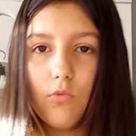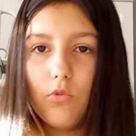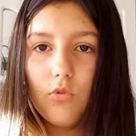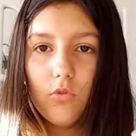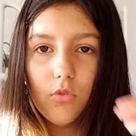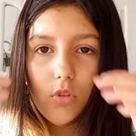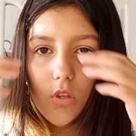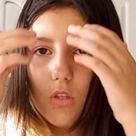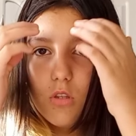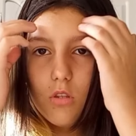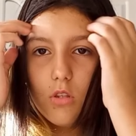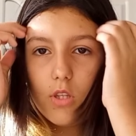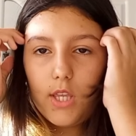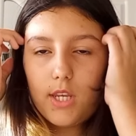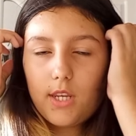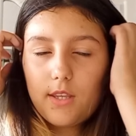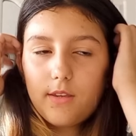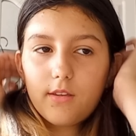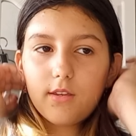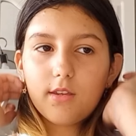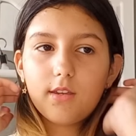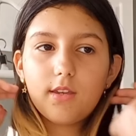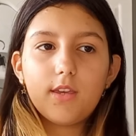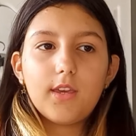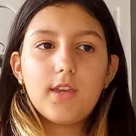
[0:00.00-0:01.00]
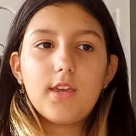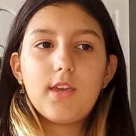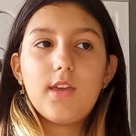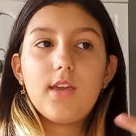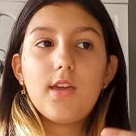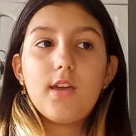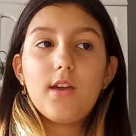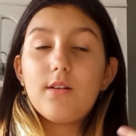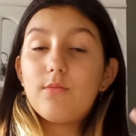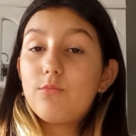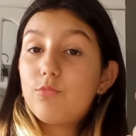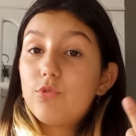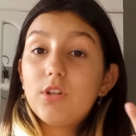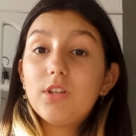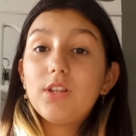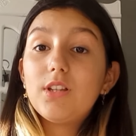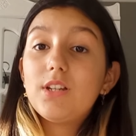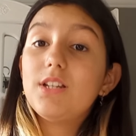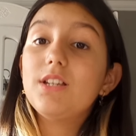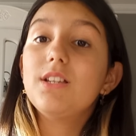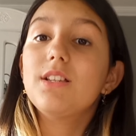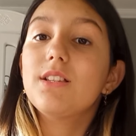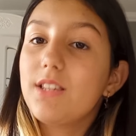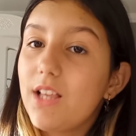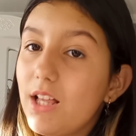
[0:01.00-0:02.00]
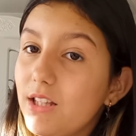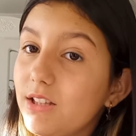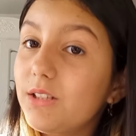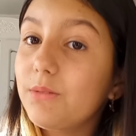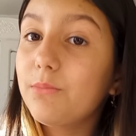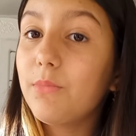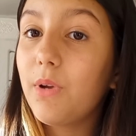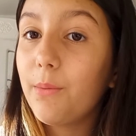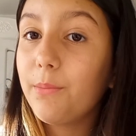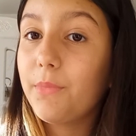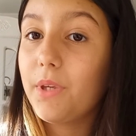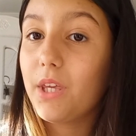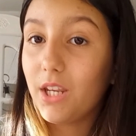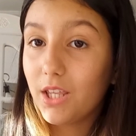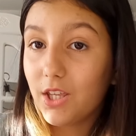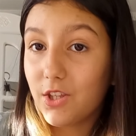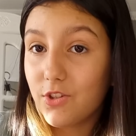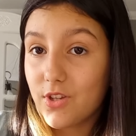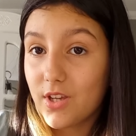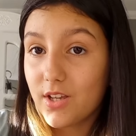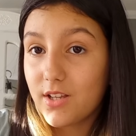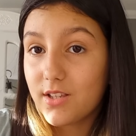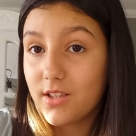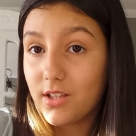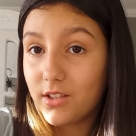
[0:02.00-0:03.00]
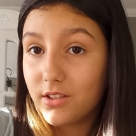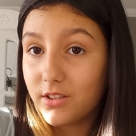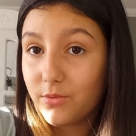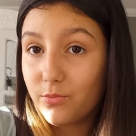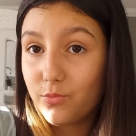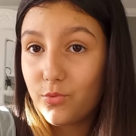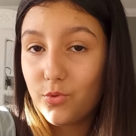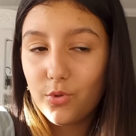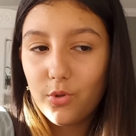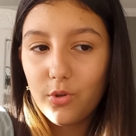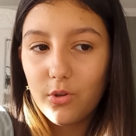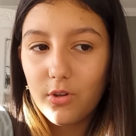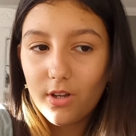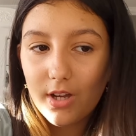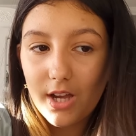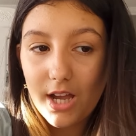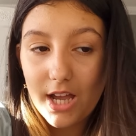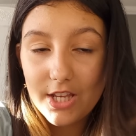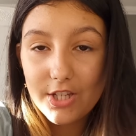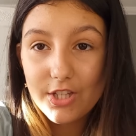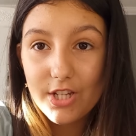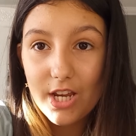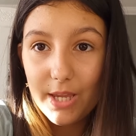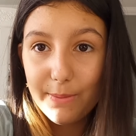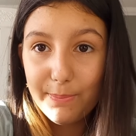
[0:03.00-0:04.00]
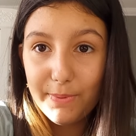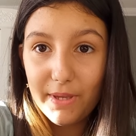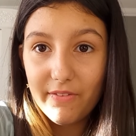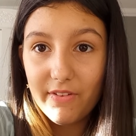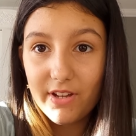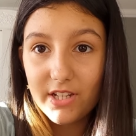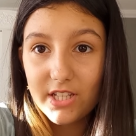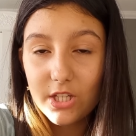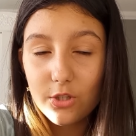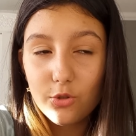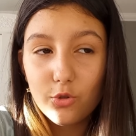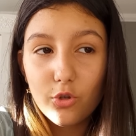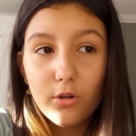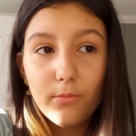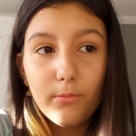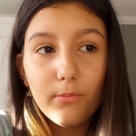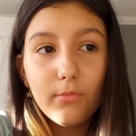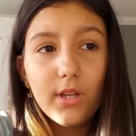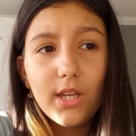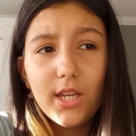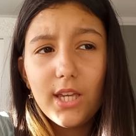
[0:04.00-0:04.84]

O yüzden yani buraları hızlandırmam gerekecek sanırım. Çünkü acayip yavaş ediyorum.